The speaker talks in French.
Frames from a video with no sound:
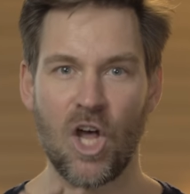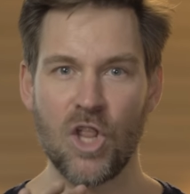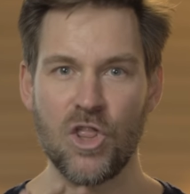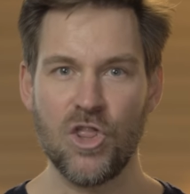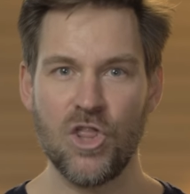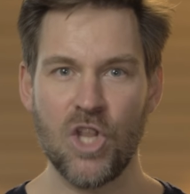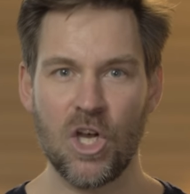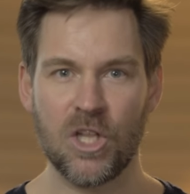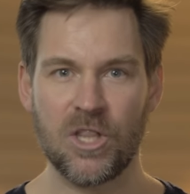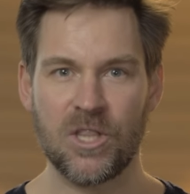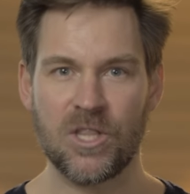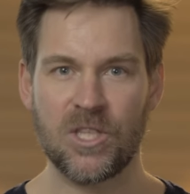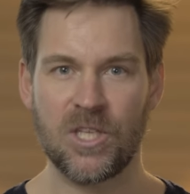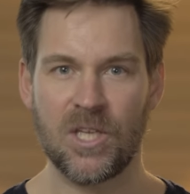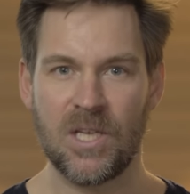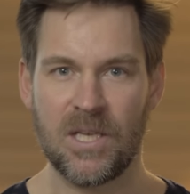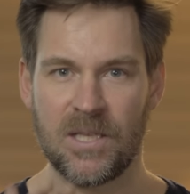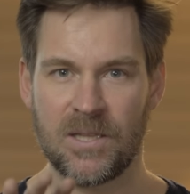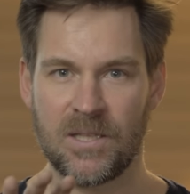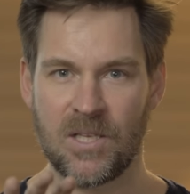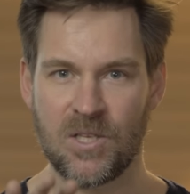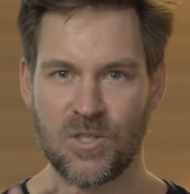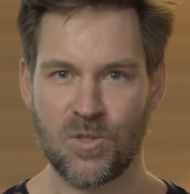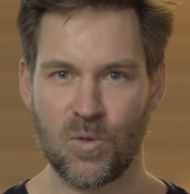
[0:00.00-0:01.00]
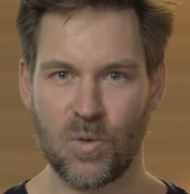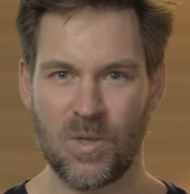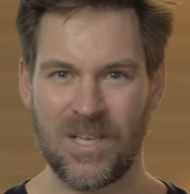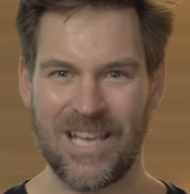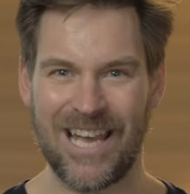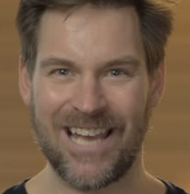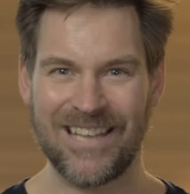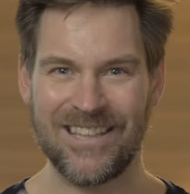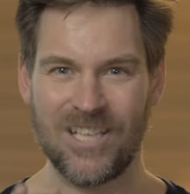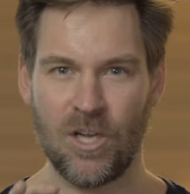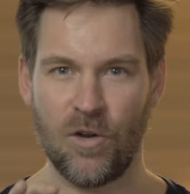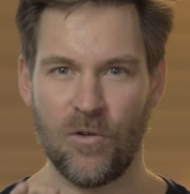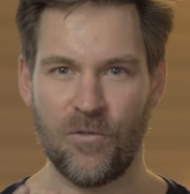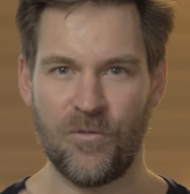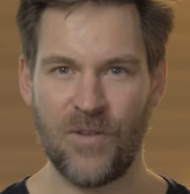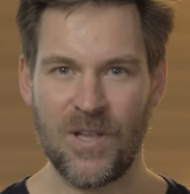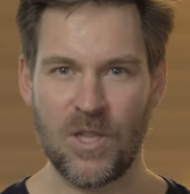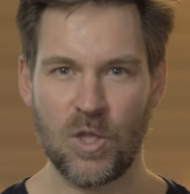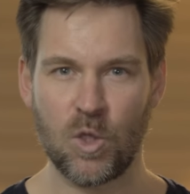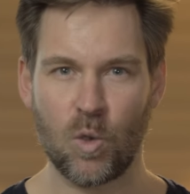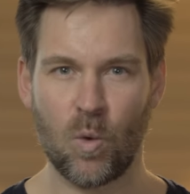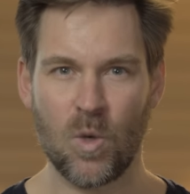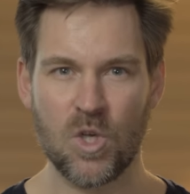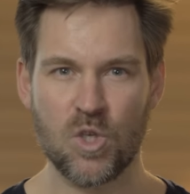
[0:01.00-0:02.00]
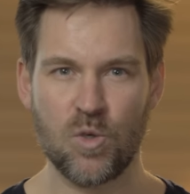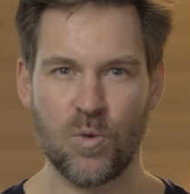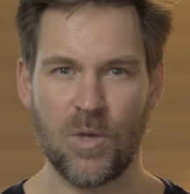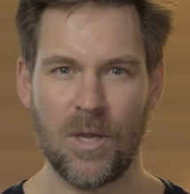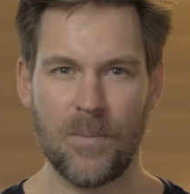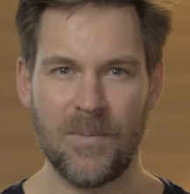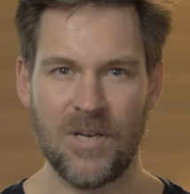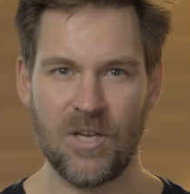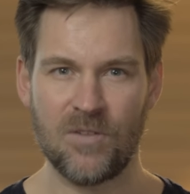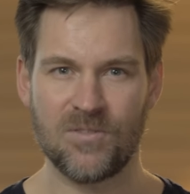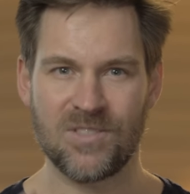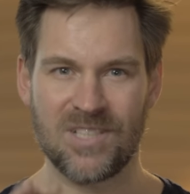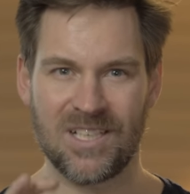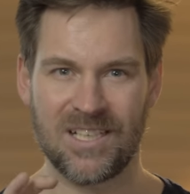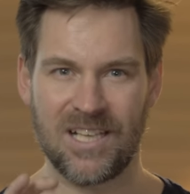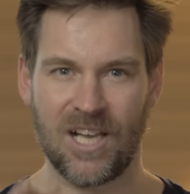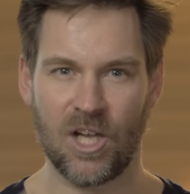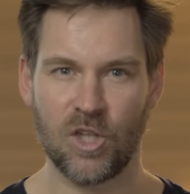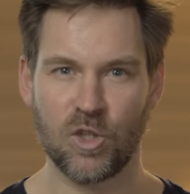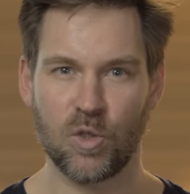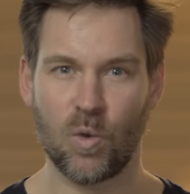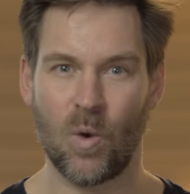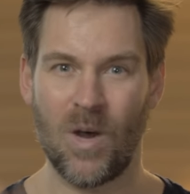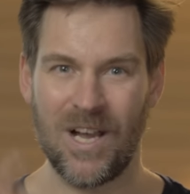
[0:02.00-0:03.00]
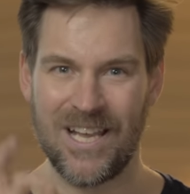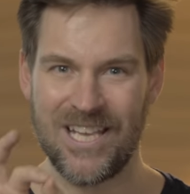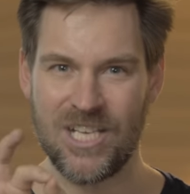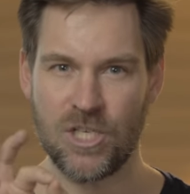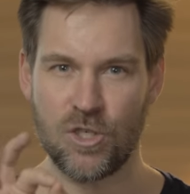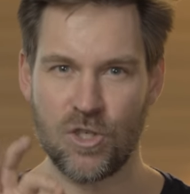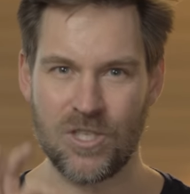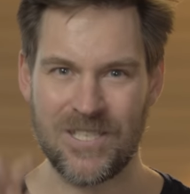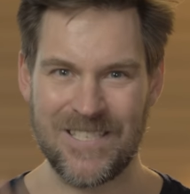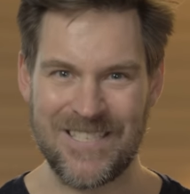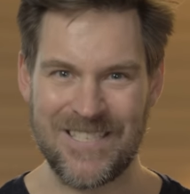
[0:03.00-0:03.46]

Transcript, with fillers: note dans son carnet le 23 juillet 1943, et je